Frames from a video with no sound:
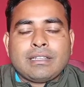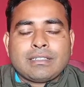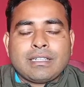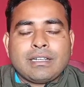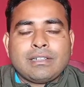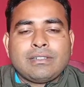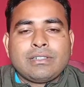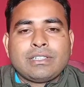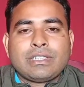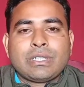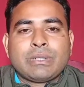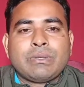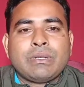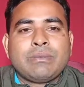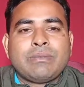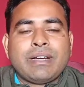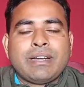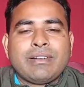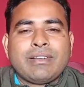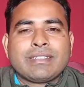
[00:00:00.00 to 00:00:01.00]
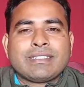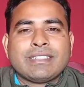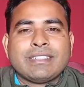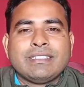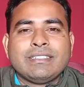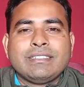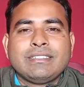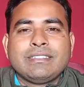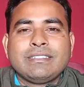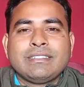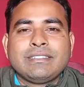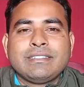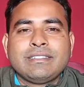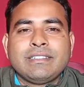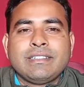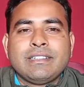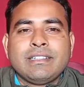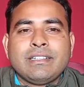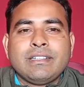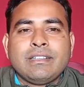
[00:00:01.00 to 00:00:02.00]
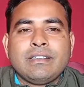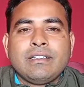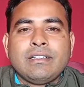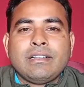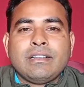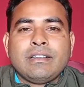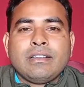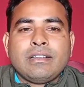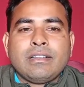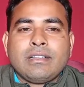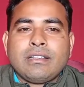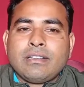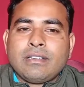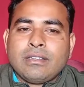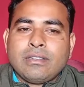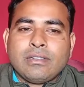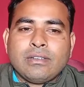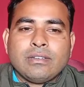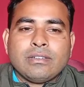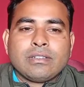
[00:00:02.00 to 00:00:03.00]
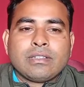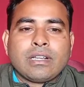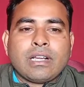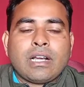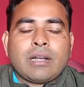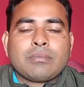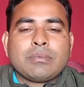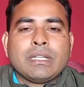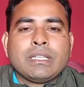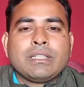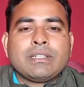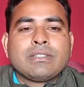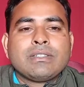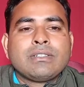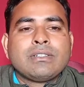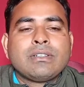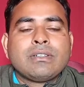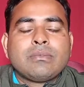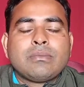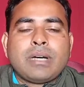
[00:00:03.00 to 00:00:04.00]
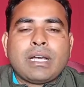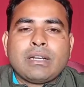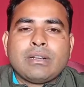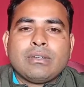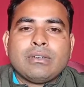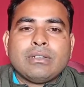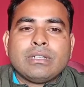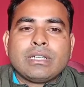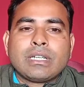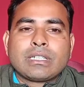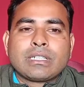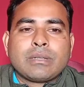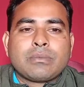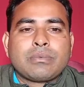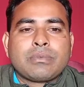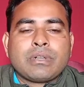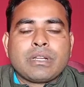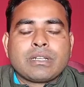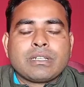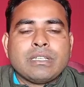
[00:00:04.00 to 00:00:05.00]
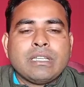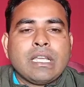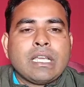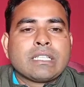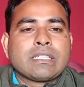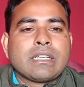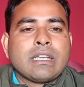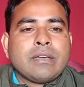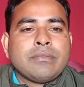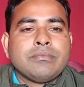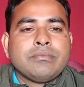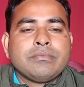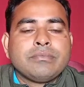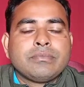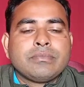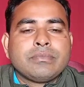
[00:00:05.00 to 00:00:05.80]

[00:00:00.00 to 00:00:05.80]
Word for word: আশা করি সবাই ভালো আছেন তো আপনাদের জন্য ভালো একটা প্রোডাক্ট নিয়ে আসলাম